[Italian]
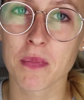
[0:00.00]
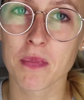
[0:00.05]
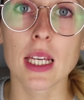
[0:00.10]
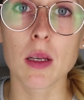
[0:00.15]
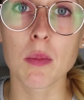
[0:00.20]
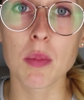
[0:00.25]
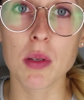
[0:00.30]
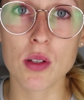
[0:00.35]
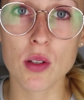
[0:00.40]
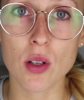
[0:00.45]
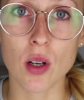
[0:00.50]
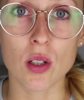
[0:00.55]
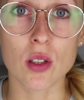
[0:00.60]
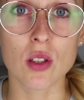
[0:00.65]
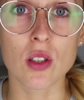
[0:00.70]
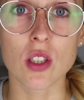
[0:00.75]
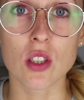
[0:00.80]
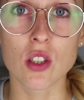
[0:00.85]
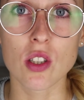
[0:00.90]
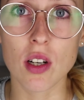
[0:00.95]
I
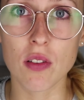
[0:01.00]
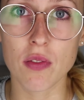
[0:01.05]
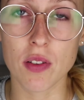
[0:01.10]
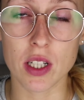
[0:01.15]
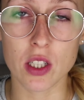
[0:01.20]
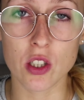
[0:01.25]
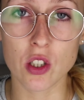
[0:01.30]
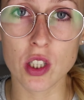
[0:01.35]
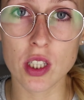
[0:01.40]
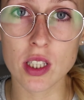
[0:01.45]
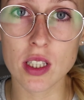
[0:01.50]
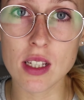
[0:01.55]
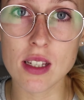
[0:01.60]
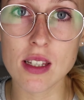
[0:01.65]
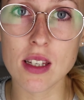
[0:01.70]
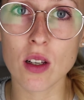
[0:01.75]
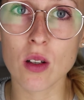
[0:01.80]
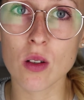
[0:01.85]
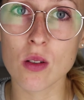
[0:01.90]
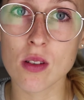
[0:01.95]
biscotti già farciti
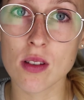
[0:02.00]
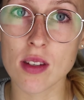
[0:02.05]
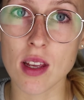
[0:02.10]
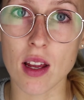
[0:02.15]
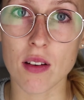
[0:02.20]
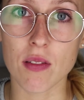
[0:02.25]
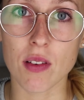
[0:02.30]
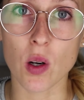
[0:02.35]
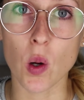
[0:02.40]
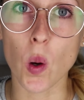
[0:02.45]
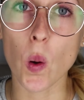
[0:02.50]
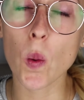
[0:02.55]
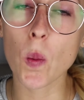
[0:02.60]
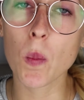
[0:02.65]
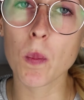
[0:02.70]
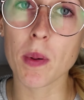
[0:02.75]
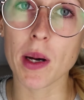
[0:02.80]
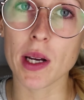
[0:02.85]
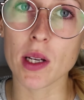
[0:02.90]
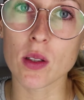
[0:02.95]
si conservano
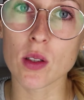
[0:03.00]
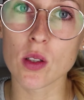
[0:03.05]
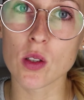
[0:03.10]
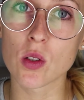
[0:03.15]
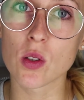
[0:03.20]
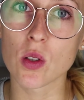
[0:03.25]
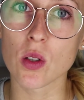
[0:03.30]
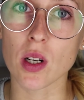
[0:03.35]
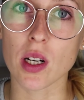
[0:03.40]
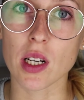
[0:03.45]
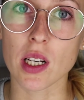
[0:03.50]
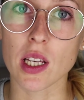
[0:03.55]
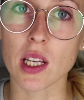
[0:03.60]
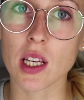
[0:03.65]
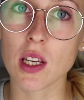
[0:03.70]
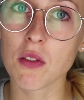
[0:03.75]
un paio di giorni